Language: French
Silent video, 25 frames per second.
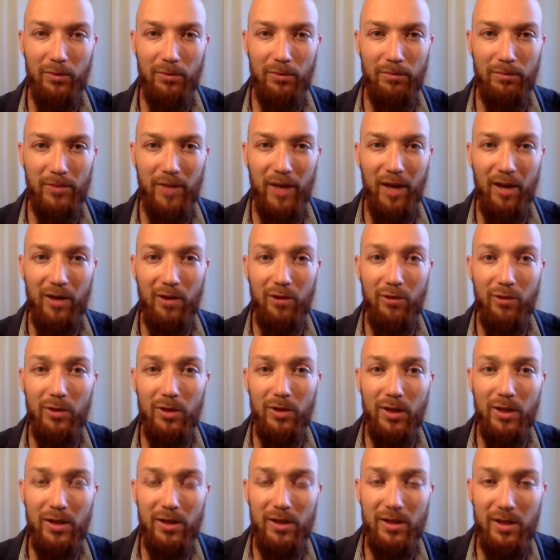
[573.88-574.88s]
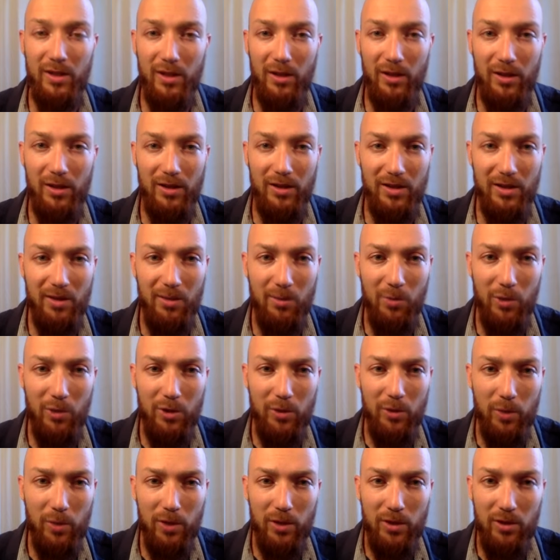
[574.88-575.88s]
traduire ces, mots
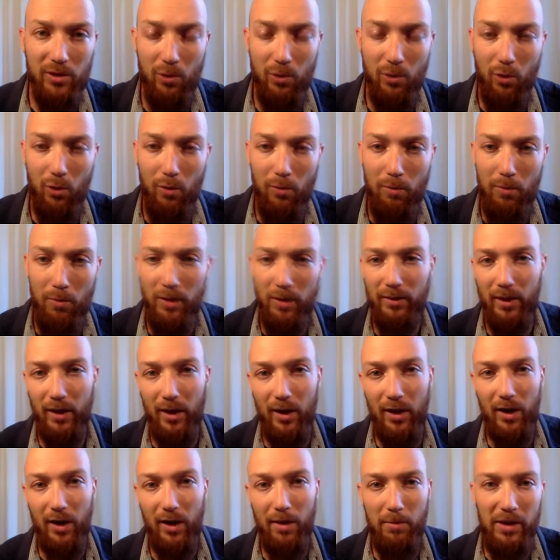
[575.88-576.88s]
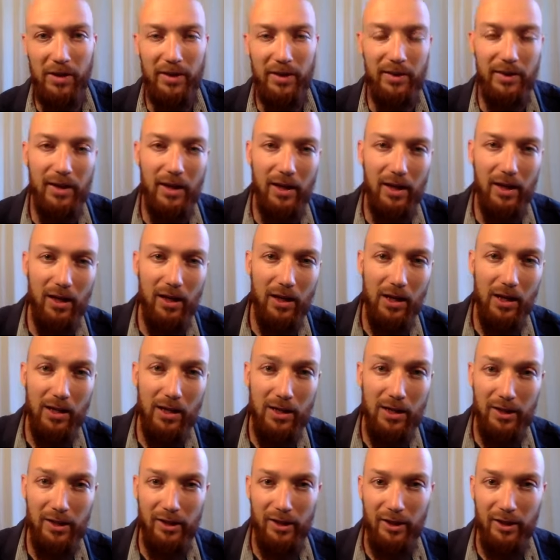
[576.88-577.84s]
spéciaux, mantra, mandala,